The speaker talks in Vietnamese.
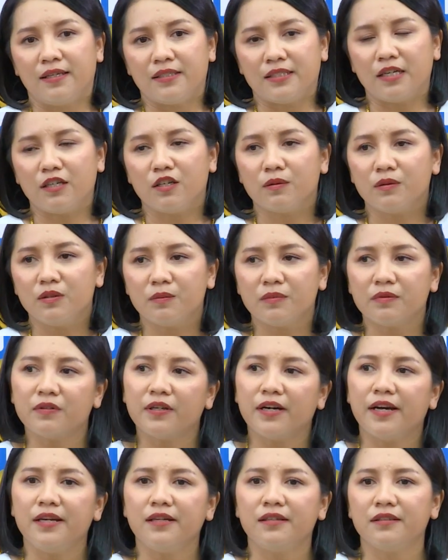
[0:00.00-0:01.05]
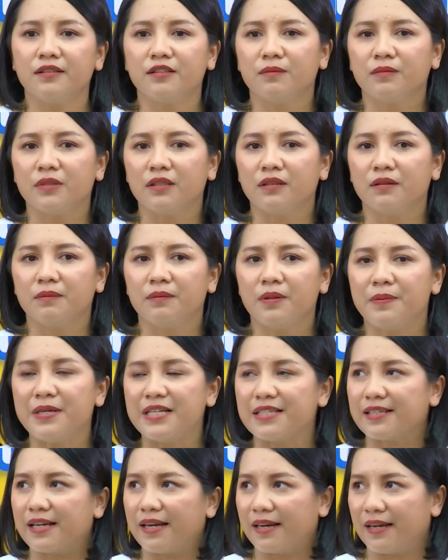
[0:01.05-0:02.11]
chẳng nôm nhâm phở ấy cứ trong từ bị
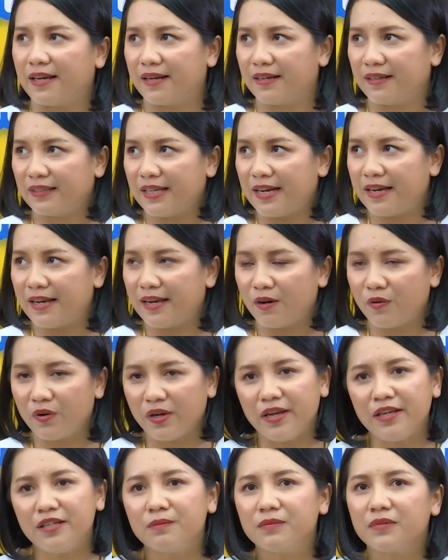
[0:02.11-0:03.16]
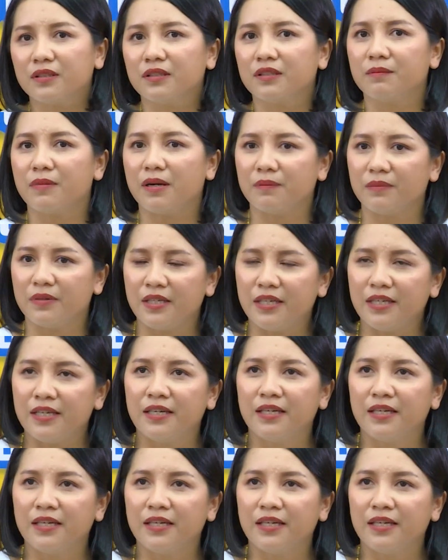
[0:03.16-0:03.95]
phía xa thà ok nhâm từ thơ bẩm này